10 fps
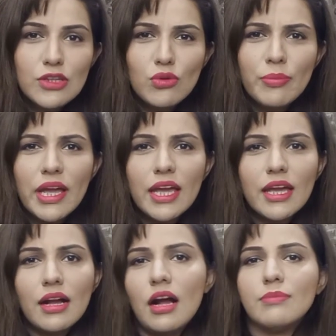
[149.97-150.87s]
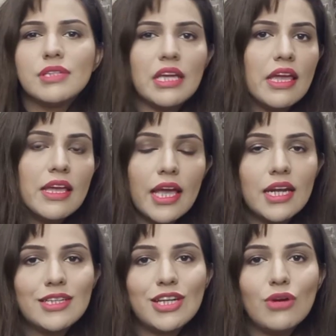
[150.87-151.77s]
तो मैं आपसे यही
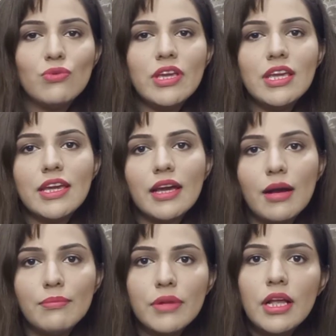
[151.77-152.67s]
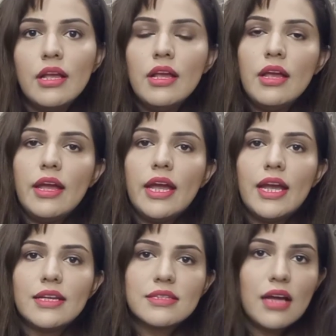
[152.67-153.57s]
कहना चाहूँगी कि हम
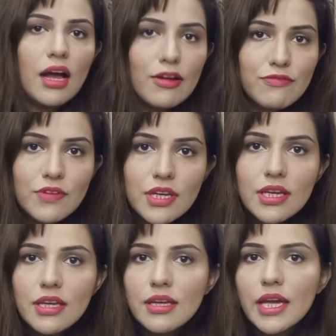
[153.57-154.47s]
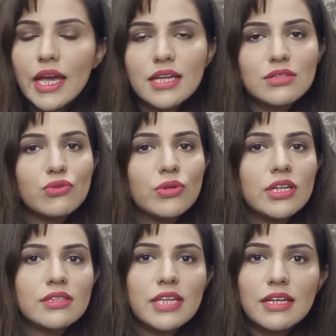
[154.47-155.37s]
एज सहाफ़ी एज़ जो
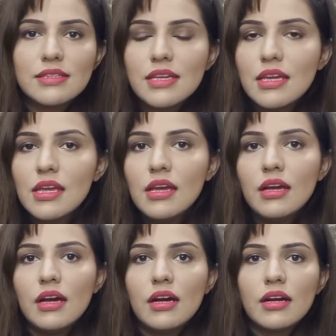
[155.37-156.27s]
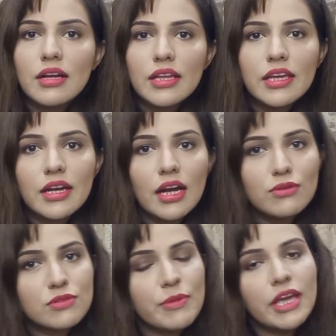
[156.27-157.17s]
उनका सियासी करियर रहा
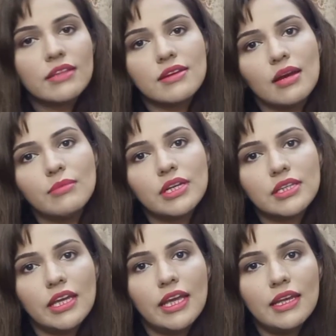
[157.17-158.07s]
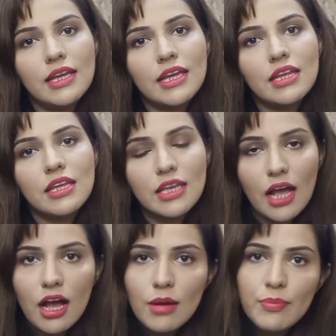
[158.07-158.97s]
उसमें एहतराम करते हैं लेकिन
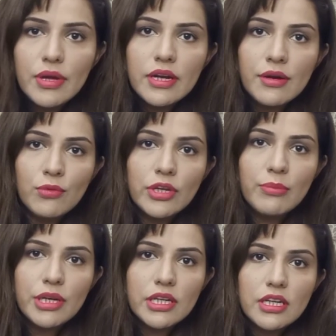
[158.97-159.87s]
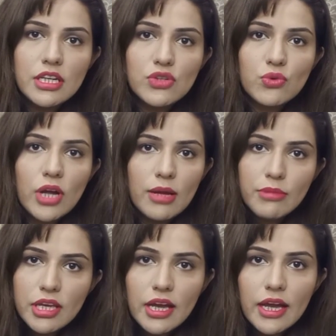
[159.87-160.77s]
यहाँ पर उनके बेटे ने जो काम
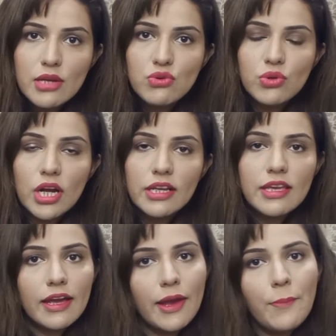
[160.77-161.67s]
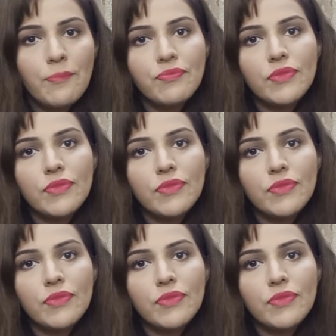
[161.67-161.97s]
किया है जो गुनाह किया है